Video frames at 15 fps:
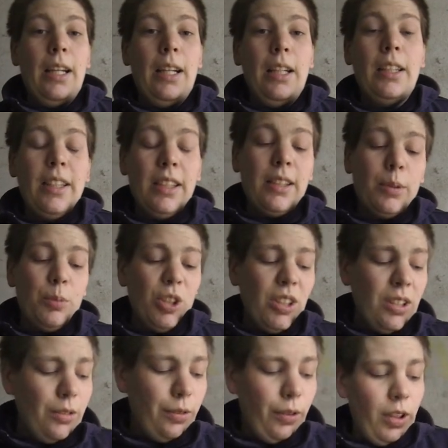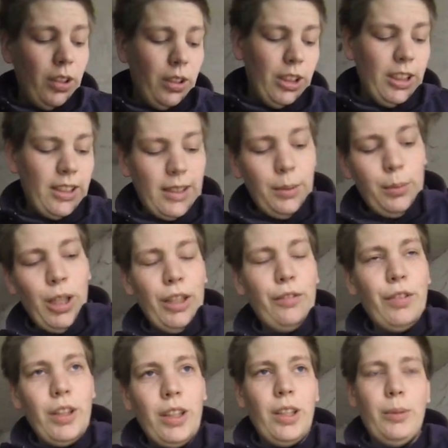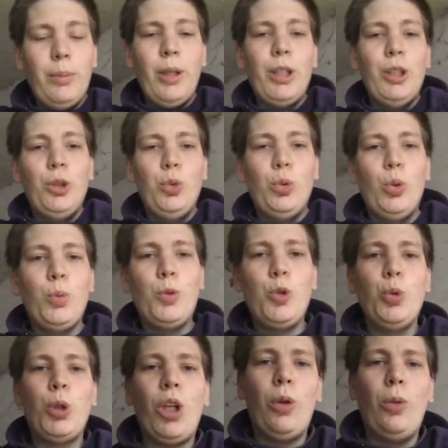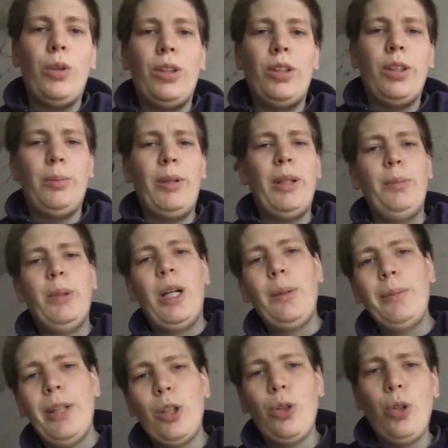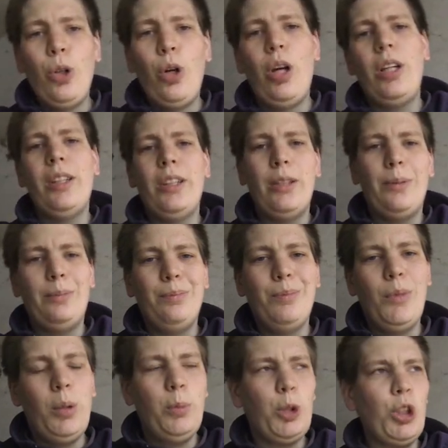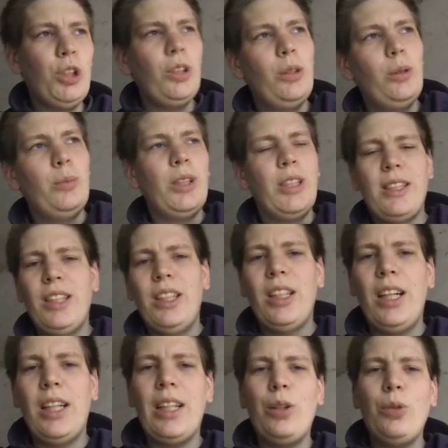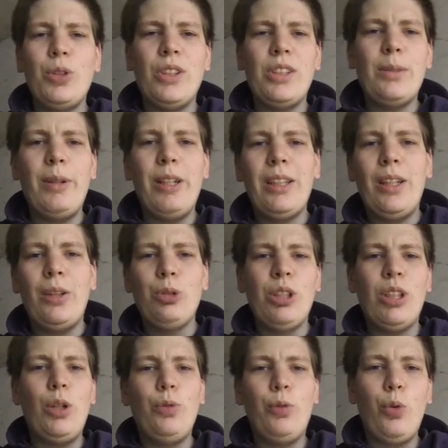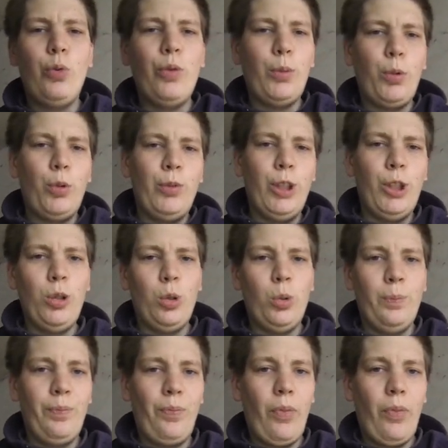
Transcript: In diesem Sinne frage ich jetzt doch mal einfach an meine YouTube-Zuschauer. Ich meine, wir haben ja doch ähm, im Schnitt immer ca. 1000, 2000 Aufrufe pro Video.